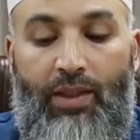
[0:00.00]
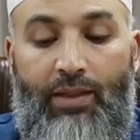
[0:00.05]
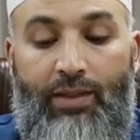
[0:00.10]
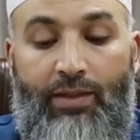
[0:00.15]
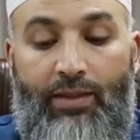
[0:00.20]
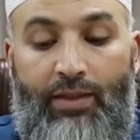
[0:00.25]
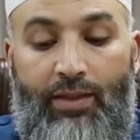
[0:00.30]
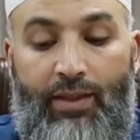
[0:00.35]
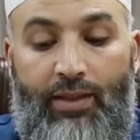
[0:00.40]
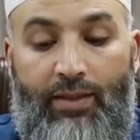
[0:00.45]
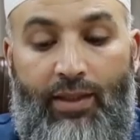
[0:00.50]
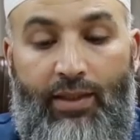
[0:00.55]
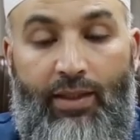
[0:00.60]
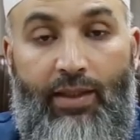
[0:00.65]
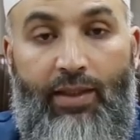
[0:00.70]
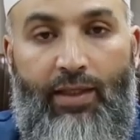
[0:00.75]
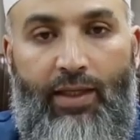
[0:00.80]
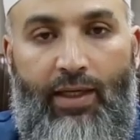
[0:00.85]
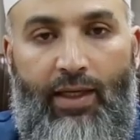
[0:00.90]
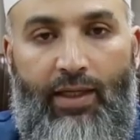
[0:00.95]
بين
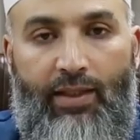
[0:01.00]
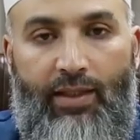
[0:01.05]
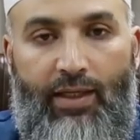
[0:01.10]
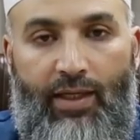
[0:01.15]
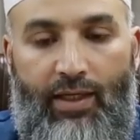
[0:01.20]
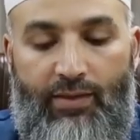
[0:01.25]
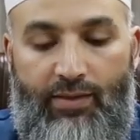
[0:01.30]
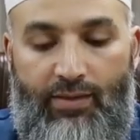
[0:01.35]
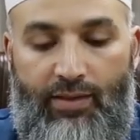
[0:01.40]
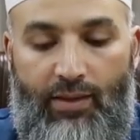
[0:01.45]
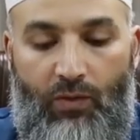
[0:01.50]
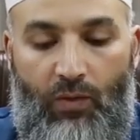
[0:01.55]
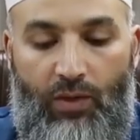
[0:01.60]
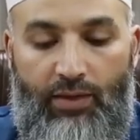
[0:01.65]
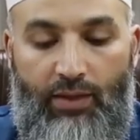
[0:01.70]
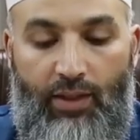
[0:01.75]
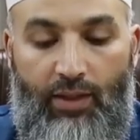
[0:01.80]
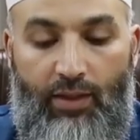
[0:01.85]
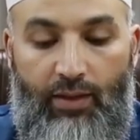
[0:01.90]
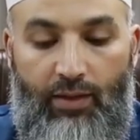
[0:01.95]
يدي الله عز
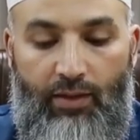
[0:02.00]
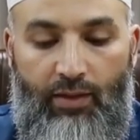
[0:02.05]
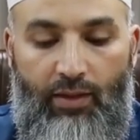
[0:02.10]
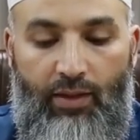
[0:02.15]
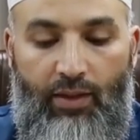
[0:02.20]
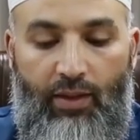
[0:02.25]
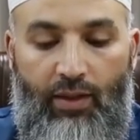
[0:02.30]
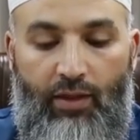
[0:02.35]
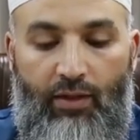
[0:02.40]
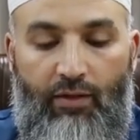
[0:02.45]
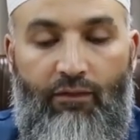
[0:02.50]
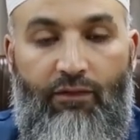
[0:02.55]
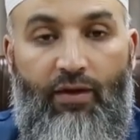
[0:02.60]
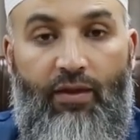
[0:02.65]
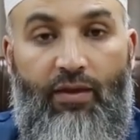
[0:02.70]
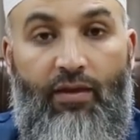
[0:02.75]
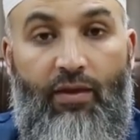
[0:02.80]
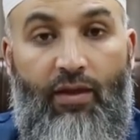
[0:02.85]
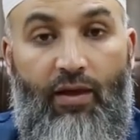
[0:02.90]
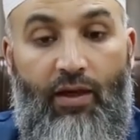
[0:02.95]
وجل
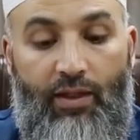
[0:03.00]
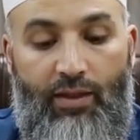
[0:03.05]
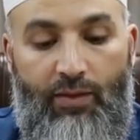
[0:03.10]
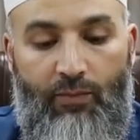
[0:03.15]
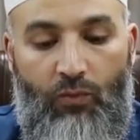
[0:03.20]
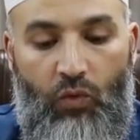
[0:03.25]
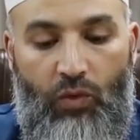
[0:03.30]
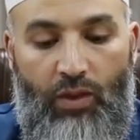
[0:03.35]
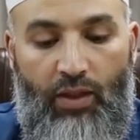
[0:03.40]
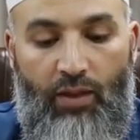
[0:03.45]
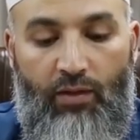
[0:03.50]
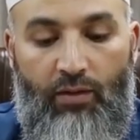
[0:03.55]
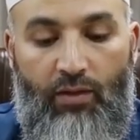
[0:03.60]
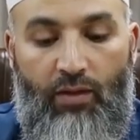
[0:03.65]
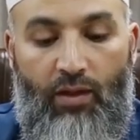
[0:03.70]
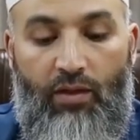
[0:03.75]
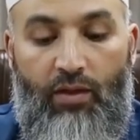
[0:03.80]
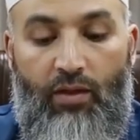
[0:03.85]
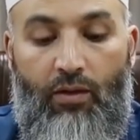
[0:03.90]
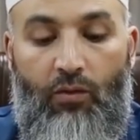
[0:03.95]
فالظالم
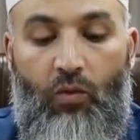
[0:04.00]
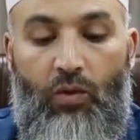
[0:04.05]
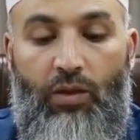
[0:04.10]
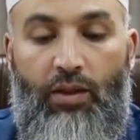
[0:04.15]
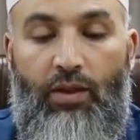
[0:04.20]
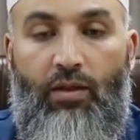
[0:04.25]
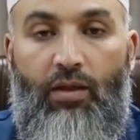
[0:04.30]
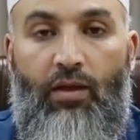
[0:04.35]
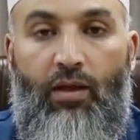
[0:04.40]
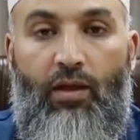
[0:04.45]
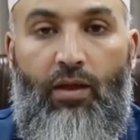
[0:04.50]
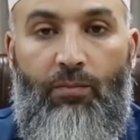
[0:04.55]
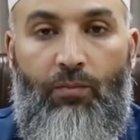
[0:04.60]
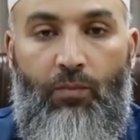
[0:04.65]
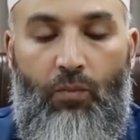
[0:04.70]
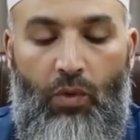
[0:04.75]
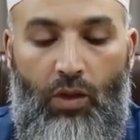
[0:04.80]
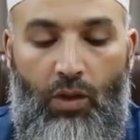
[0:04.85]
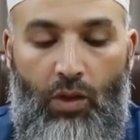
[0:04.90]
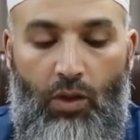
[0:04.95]
ينتظر العقاب
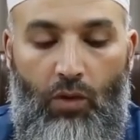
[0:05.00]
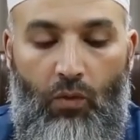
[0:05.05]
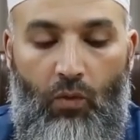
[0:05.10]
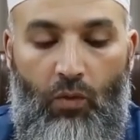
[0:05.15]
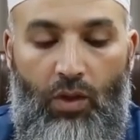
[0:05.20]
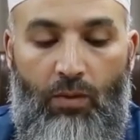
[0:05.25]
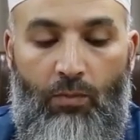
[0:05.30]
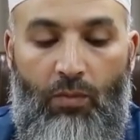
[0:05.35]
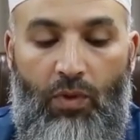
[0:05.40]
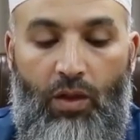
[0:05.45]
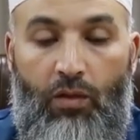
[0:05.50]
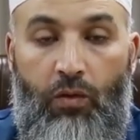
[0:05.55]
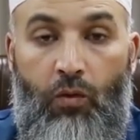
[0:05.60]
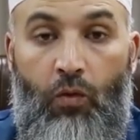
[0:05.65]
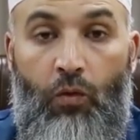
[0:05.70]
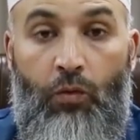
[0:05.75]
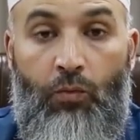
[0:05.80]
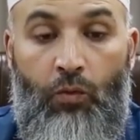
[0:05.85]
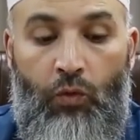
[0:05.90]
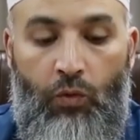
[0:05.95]

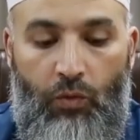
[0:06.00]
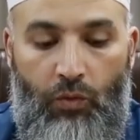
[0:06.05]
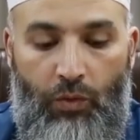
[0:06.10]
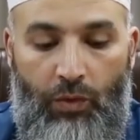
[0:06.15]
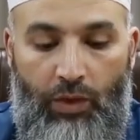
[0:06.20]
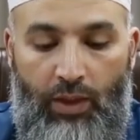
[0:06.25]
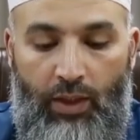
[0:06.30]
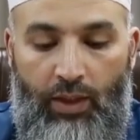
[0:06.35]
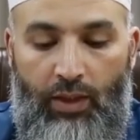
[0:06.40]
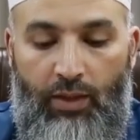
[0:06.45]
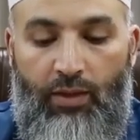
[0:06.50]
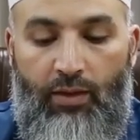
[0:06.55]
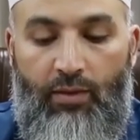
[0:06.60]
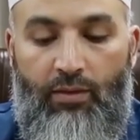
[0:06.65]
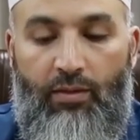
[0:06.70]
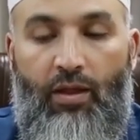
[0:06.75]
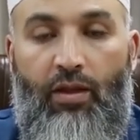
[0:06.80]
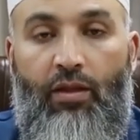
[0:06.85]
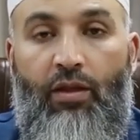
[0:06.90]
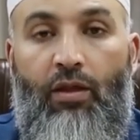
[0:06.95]
والمظلوم
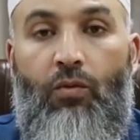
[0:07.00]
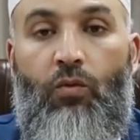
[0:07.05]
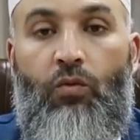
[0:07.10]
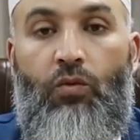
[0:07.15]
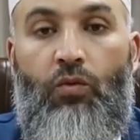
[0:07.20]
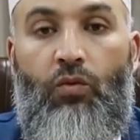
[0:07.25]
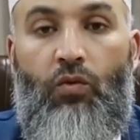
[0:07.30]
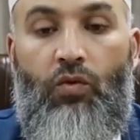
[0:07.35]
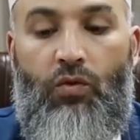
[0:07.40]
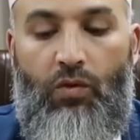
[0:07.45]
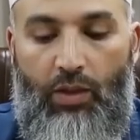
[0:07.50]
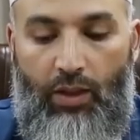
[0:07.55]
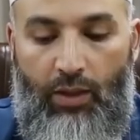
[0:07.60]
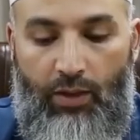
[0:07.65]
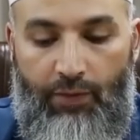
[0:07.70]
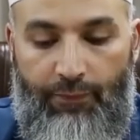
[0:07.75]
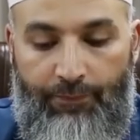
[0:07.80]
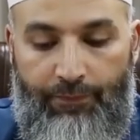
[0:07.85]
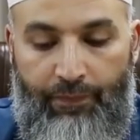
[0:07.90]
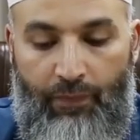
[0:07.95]
ينتظر
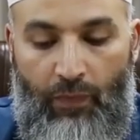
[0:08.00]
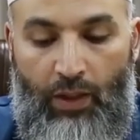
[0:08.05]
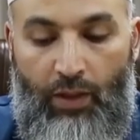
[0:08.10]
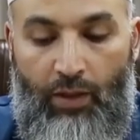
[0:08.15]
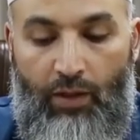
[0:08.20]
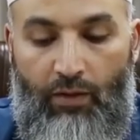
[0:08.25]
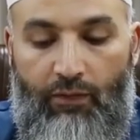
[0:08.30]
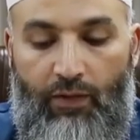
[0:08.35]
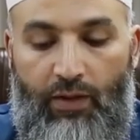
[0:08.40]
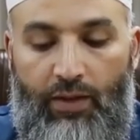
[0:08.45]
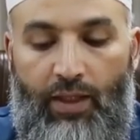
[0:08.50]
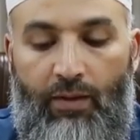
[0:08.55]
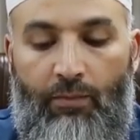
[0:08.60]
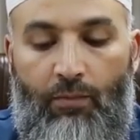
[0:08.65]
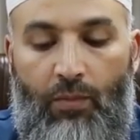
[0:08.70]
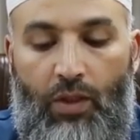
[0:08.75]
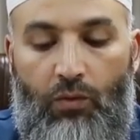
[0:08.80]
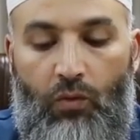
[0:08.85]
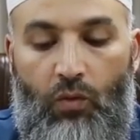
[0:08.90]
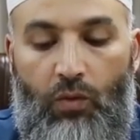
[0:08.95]
النصره
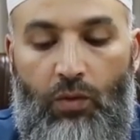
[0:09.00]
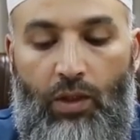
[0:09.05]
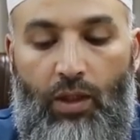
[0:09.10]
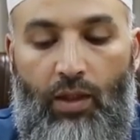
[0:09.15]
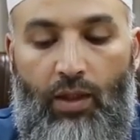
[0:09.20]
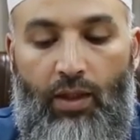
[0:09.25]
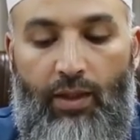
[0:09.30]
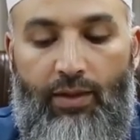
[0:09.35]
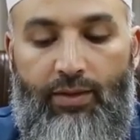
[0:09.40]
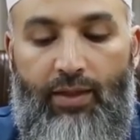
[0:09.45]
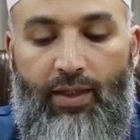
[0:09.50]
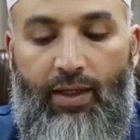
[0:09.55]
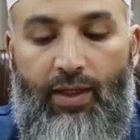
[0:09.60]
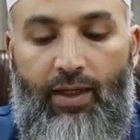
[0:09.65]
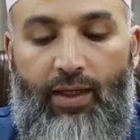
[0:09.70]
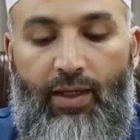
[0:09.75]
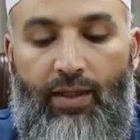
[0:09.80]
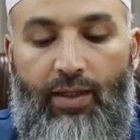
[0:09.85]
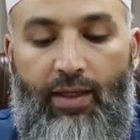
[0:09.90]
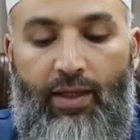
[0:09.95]
فنحمد الله
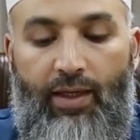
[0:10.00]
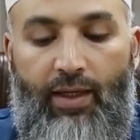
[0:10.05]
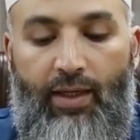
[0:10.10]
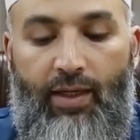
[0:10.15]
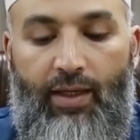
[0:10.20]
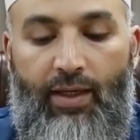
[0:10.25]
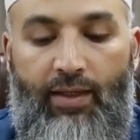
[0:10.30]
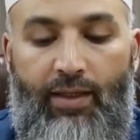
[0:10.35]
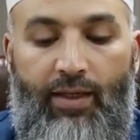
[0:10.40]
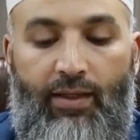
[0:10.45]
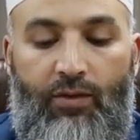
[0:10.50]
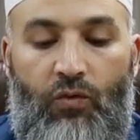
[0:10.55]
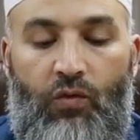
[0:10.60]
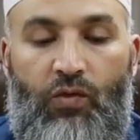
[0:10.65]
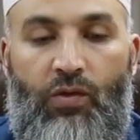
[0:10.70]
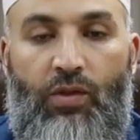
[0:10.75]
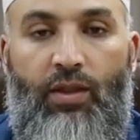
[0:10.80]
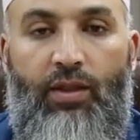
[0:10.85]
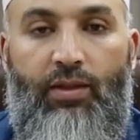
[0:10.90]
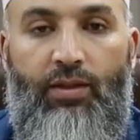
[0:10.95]
تعالى على
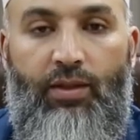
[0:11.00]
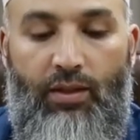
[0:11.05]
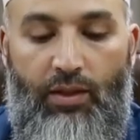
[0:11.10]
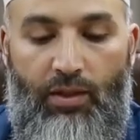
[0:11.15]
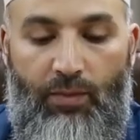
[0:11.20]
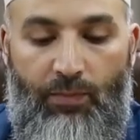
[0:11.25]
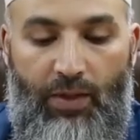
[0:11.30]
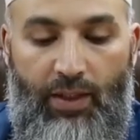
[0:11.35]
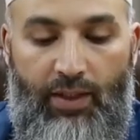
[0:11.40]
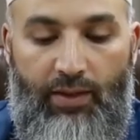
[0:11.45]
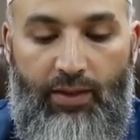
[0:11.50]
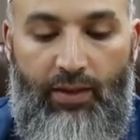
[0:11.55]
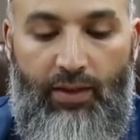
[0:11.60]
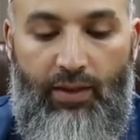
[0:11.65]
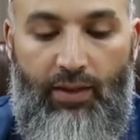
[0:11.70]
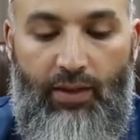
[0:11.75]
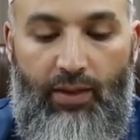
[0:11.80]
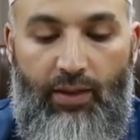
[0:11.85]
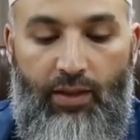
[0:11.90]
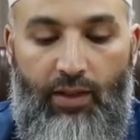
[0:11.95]
نصره
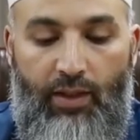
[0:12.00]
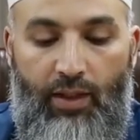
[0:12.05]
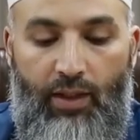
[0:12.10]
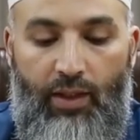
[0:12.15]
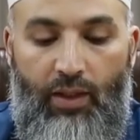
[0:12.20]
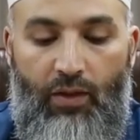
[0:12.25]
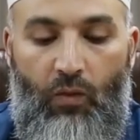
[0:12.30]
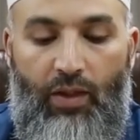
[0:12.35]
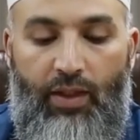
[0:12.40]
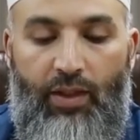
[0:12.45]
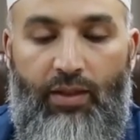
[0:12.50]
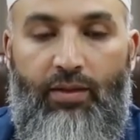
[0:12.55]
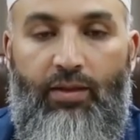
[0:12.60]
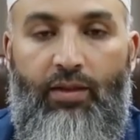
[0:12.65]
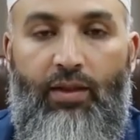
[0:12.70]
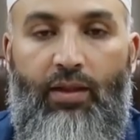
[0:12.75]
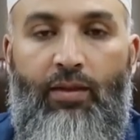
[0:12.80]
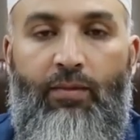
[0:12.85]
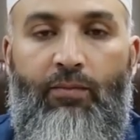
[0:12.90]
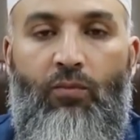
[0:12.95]
عباده
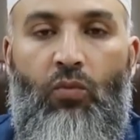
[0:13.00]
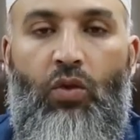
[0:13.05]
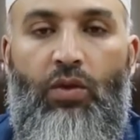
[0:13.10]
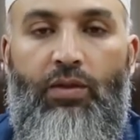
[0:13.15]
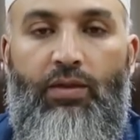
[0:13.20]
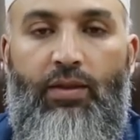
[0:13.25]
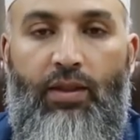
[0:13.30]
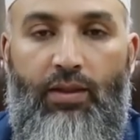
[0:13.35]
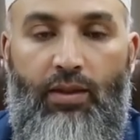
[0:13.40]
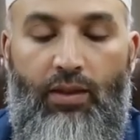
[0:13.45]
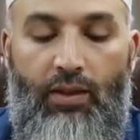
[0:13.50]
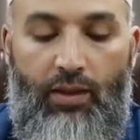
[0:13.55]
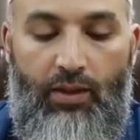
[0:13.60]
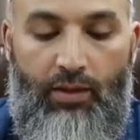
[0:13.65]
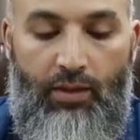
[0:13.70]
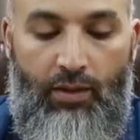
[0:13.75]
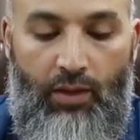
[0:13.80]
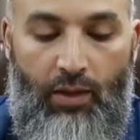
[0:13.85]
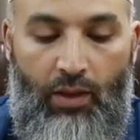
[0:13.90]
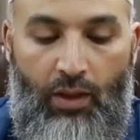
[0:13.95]
ورد
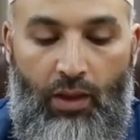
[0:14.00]
المعتدين